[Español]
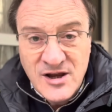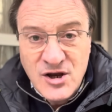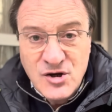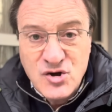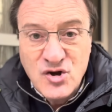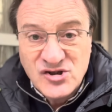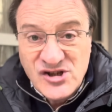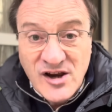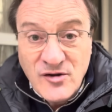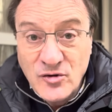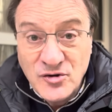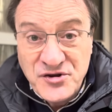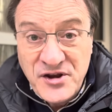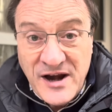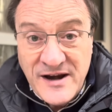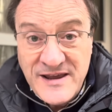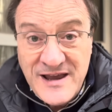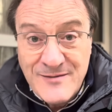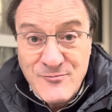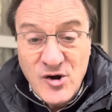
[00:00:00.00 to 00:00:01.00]
nos
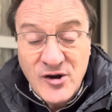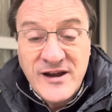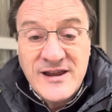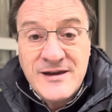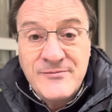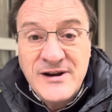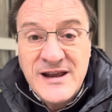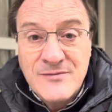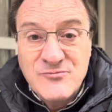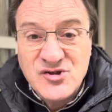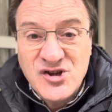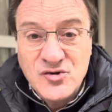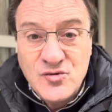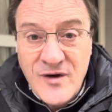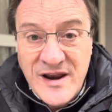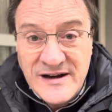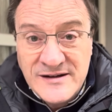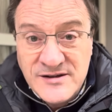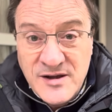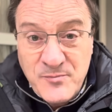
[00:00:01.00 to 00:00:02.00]
encontraríamos que deberíamos
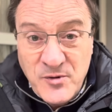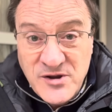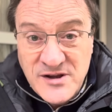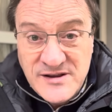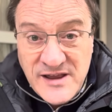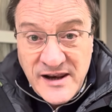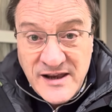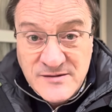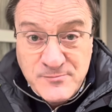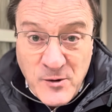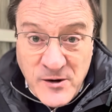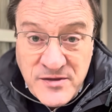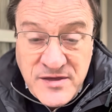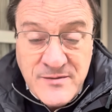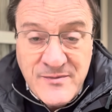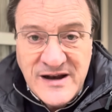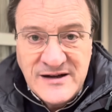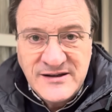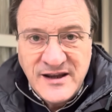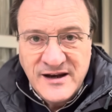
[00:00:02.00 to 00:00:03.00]
situar el tipo de interés por
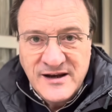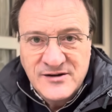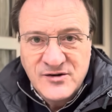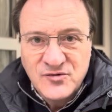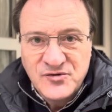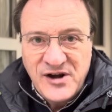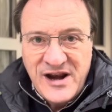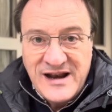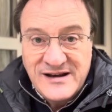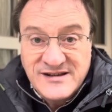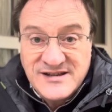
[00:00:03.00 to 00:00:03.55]
encima del interés neutral.